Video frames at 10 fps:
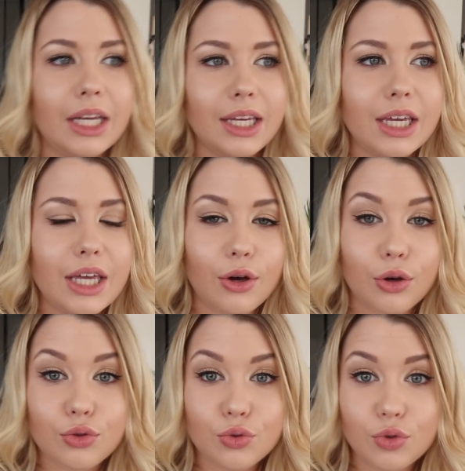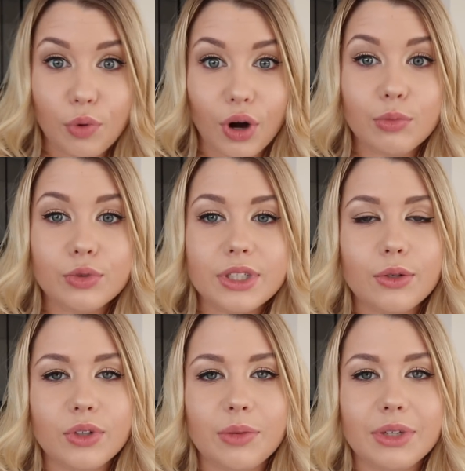Et euh, du coup, pour la
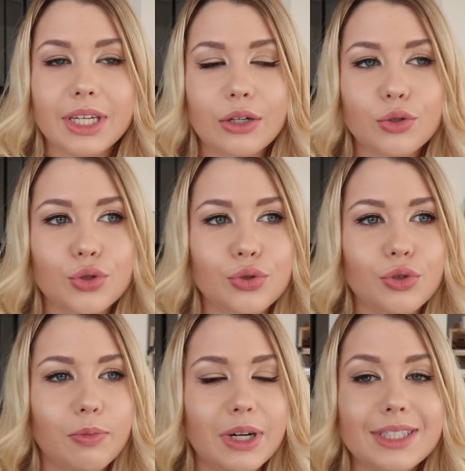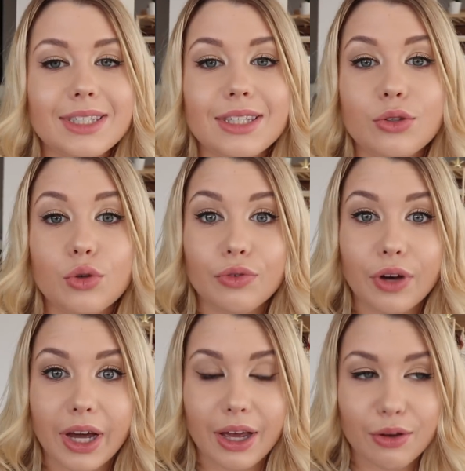boutique, on a mis quelque chose en place qui
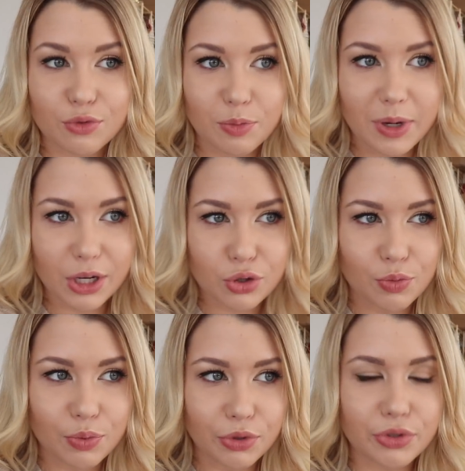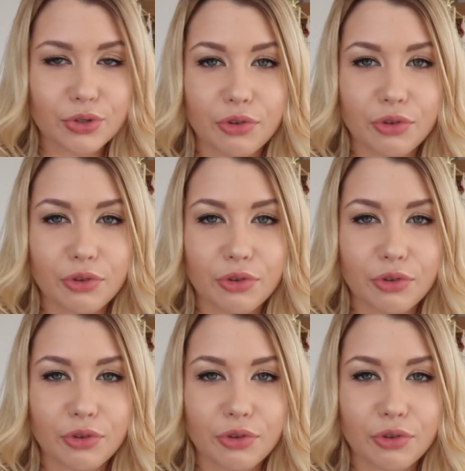devrait vous plaire, je pense.